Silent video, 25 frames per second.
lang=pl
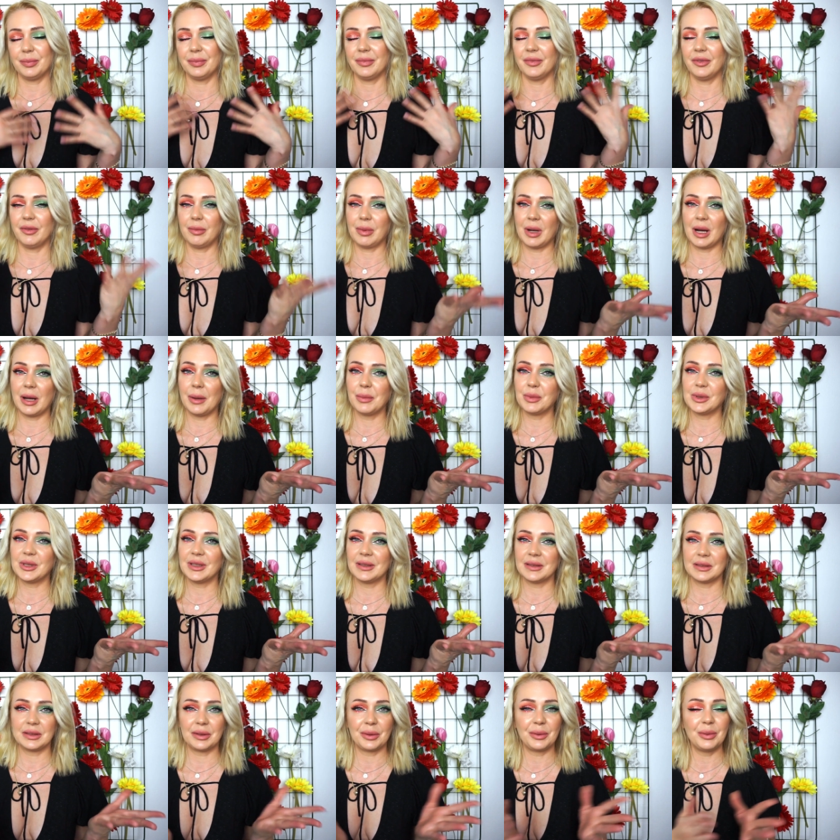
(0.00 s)
wybrałam się
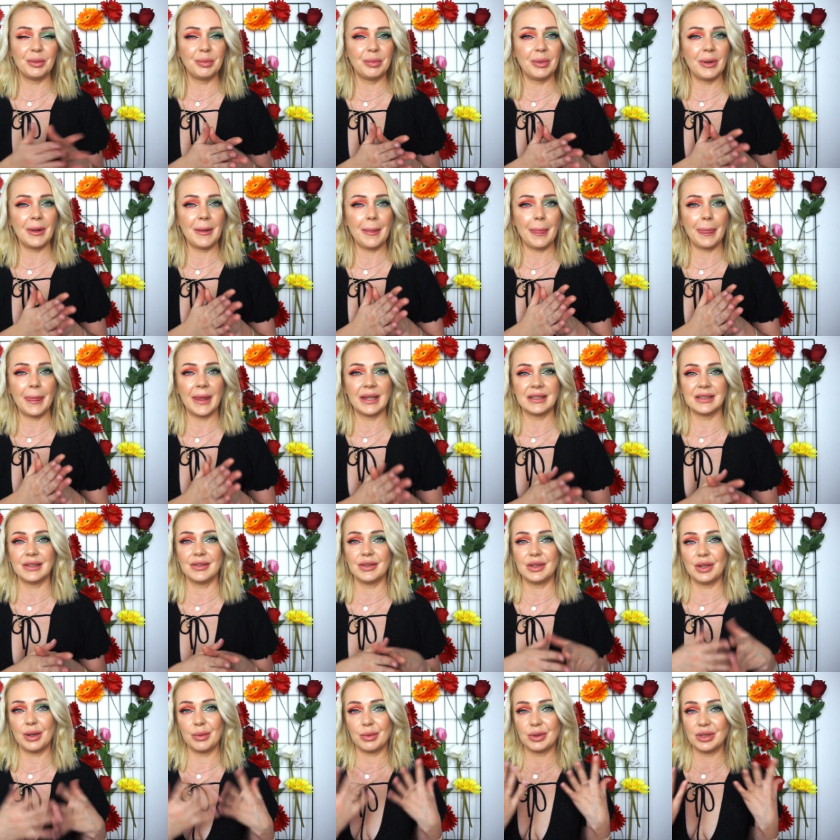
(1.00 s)
na zakupy, e,
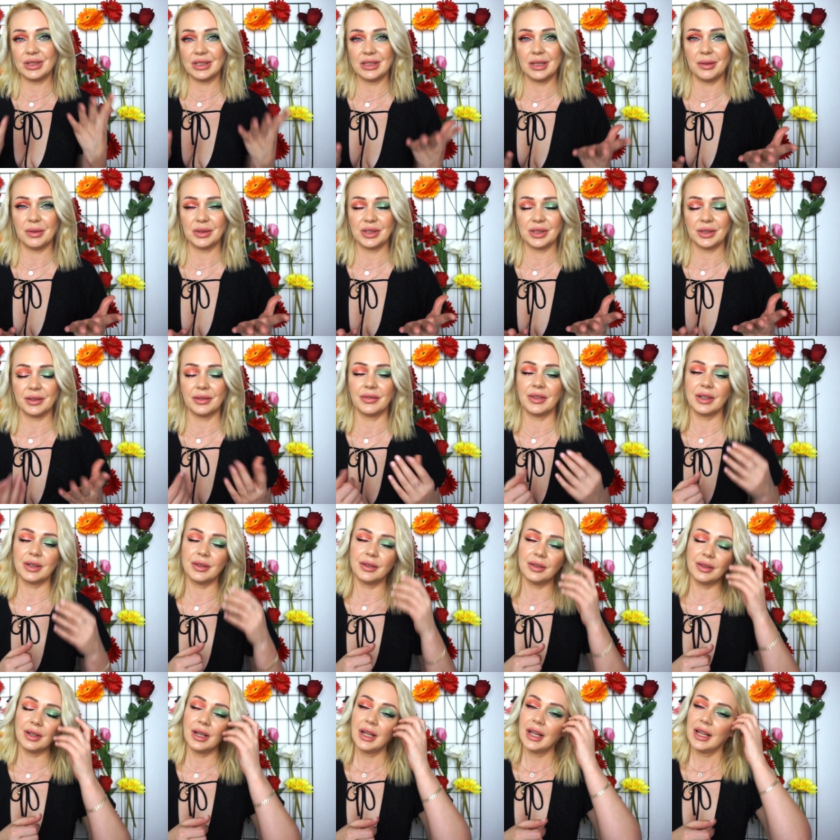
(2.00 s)
stwierdziłam, że nic nie ma
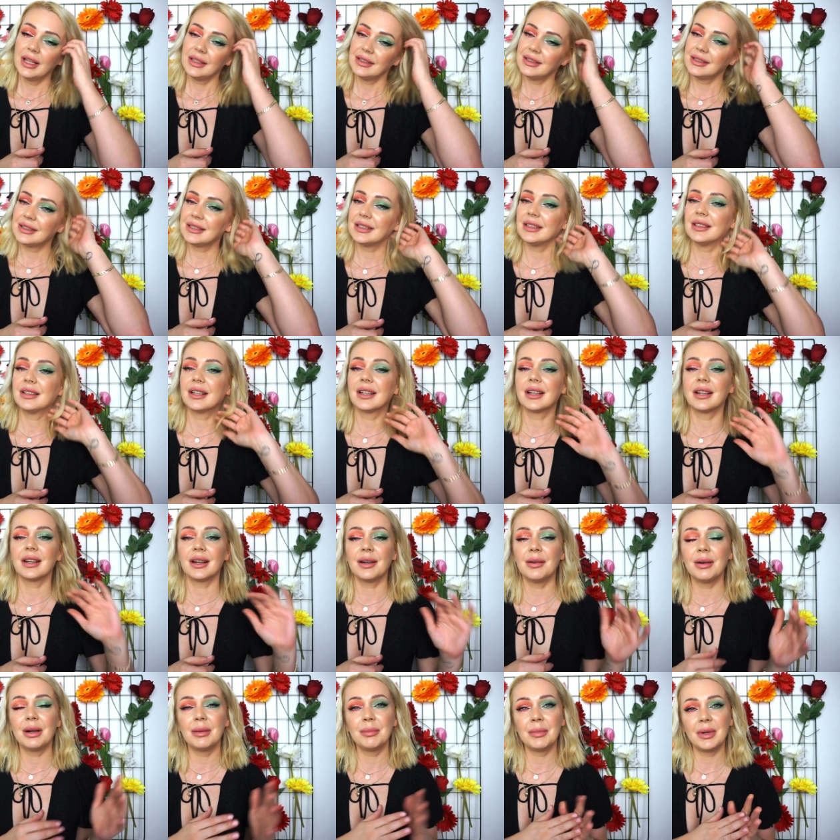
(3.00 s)
ciekawego, nic nie
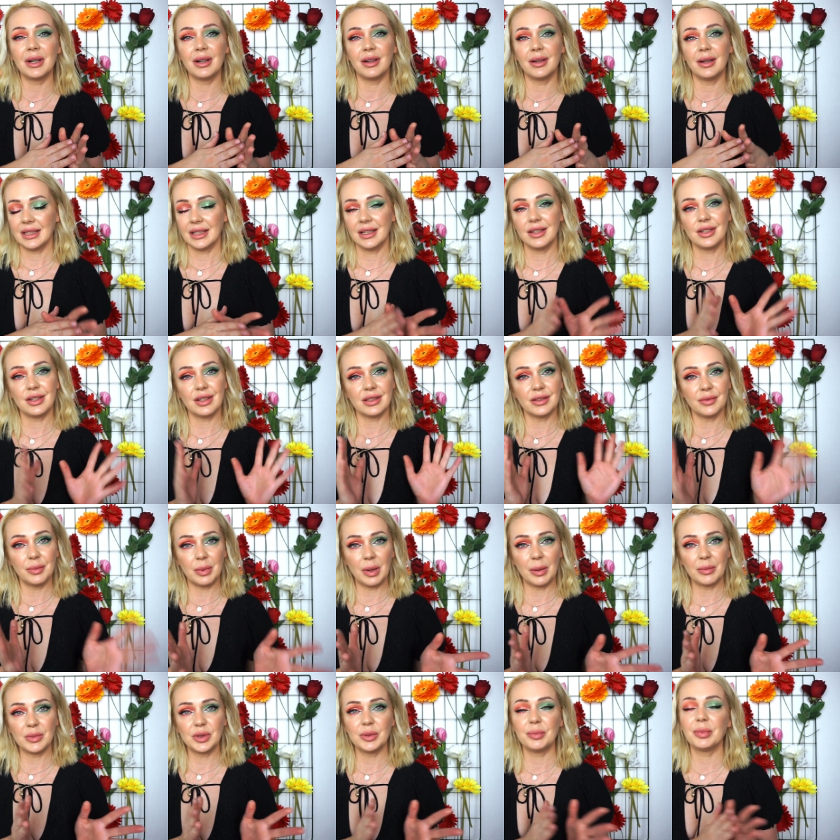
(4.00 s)
nagrałam, a tak jakiś czas
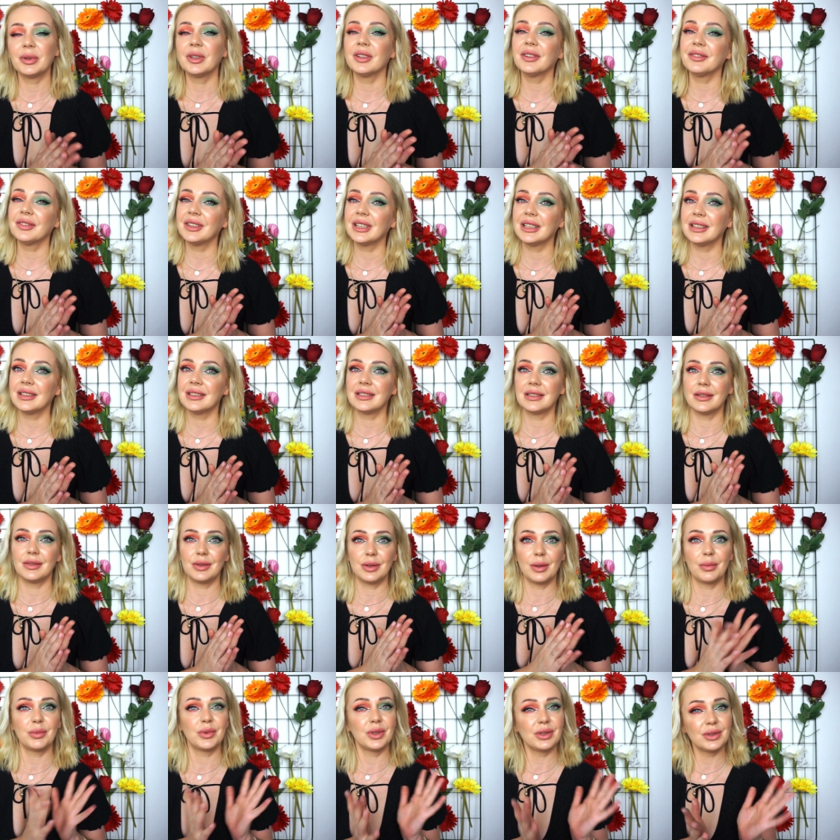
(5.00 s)
wybrałam się ponownie i
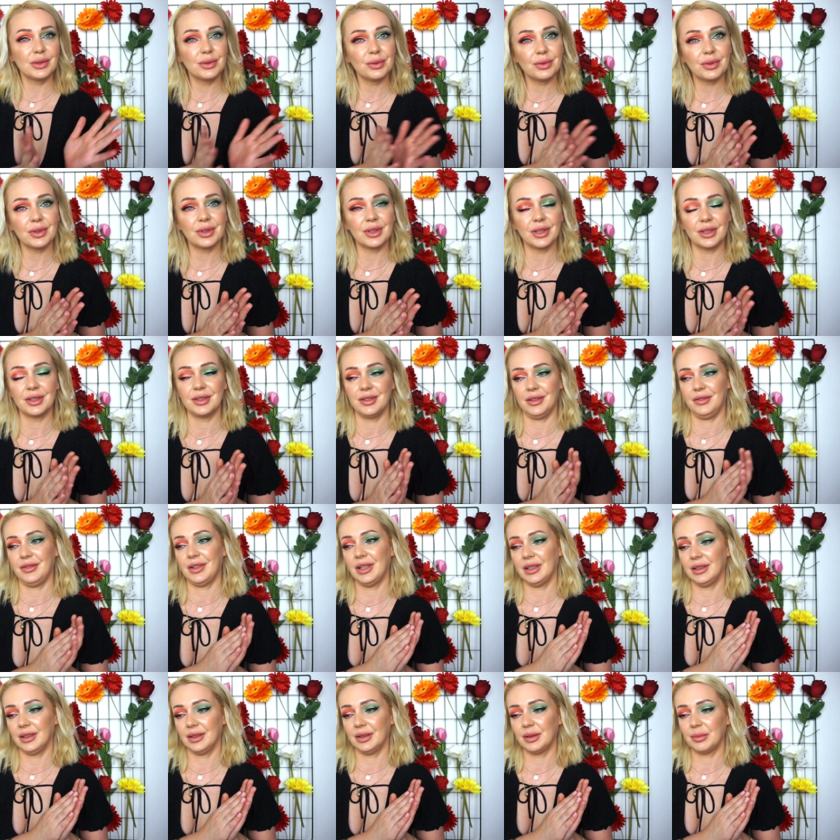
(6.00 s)
stwierdziłam, że jest dużo rzeczy
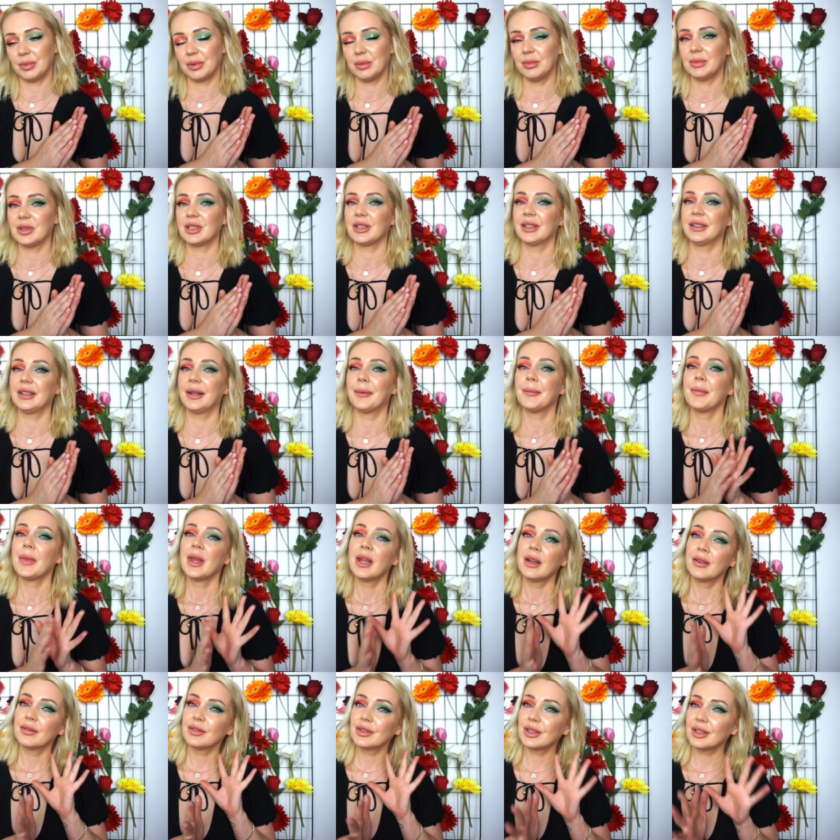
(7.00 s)
fajnych do przymierzania.
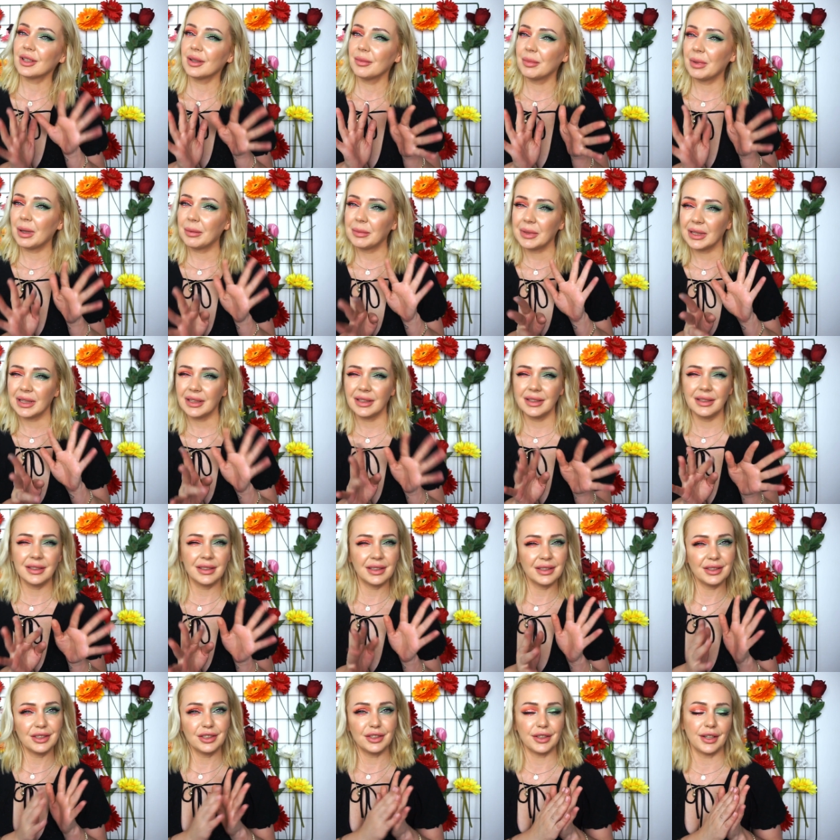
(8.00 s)
Wczoraj miałam taki
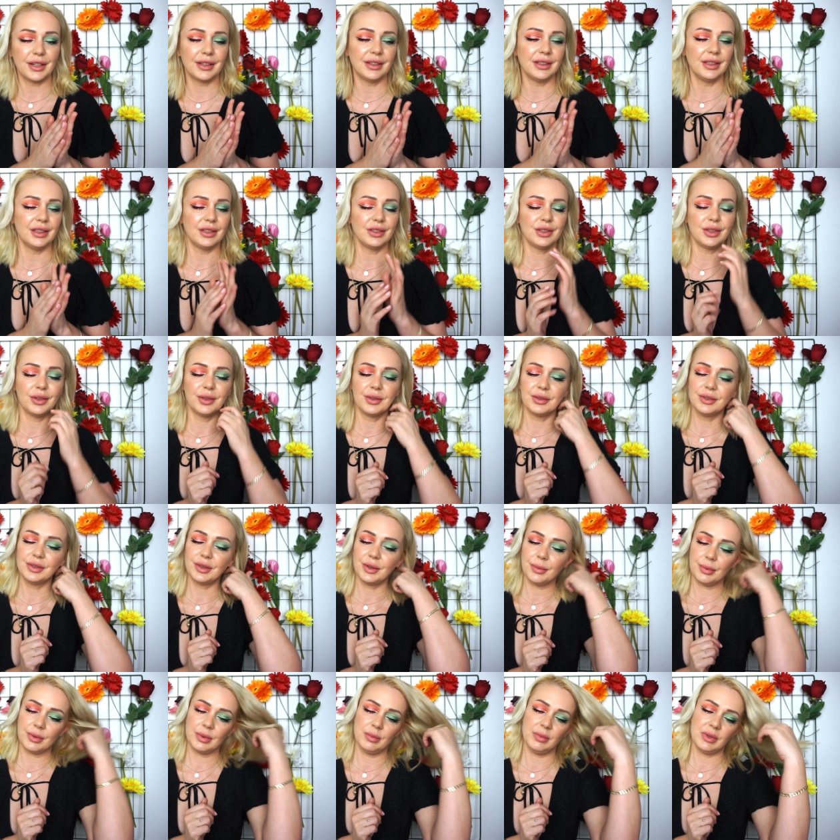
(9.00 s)
dzień średni, jeśli
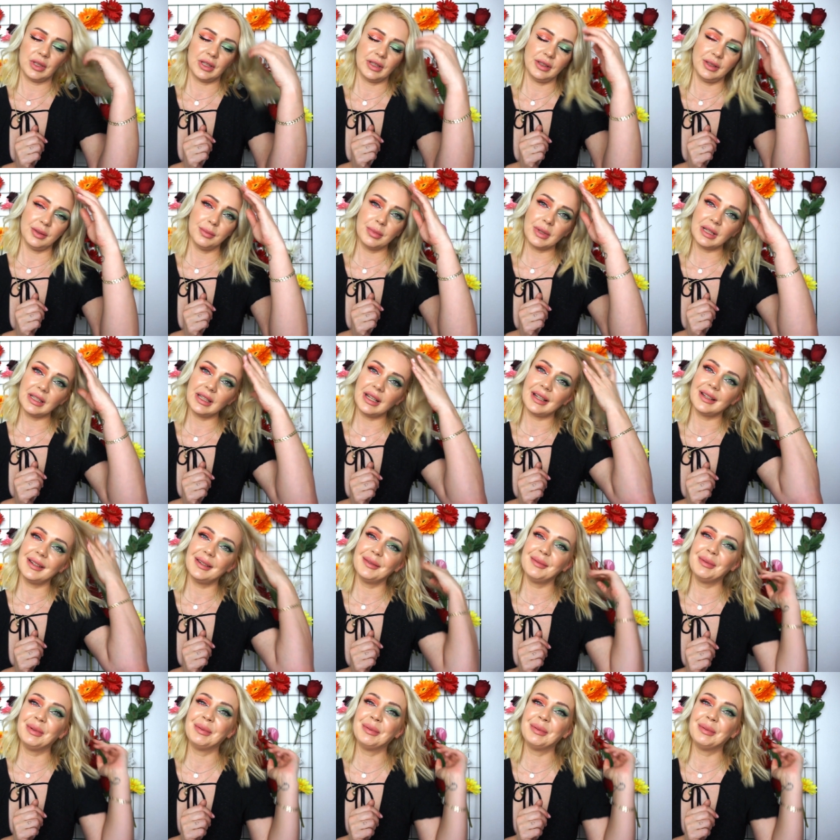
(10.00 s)
chodzi o przymierzanie ubrań, ale